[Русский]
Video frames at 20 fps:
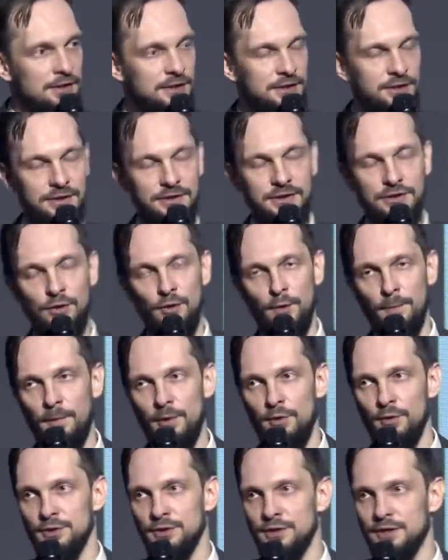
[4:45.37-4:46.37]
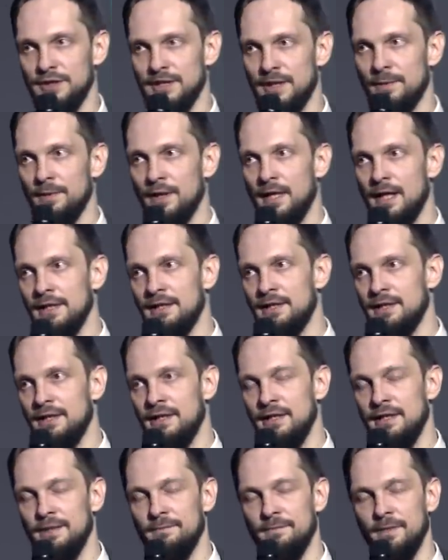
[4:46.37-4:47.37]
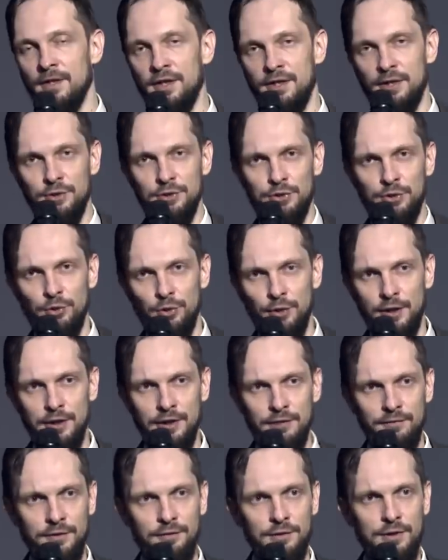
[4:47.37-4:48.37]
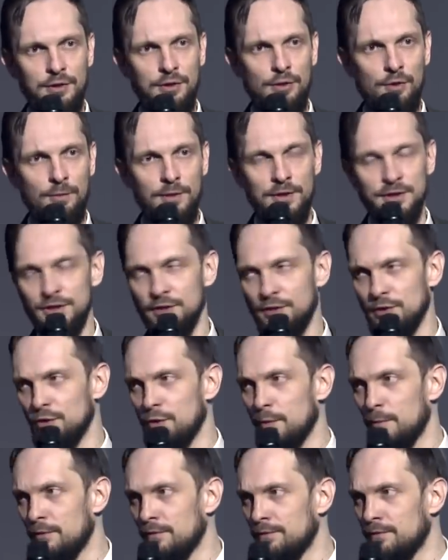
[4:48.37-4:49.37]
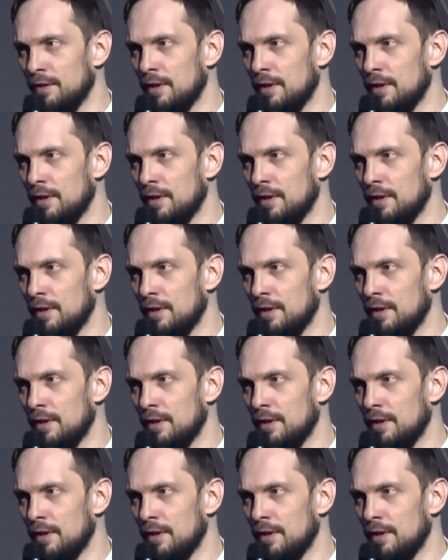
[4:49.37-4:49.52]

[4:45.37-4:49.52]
скрупулезно собрать и реконструировать вот эти образы гномов, э,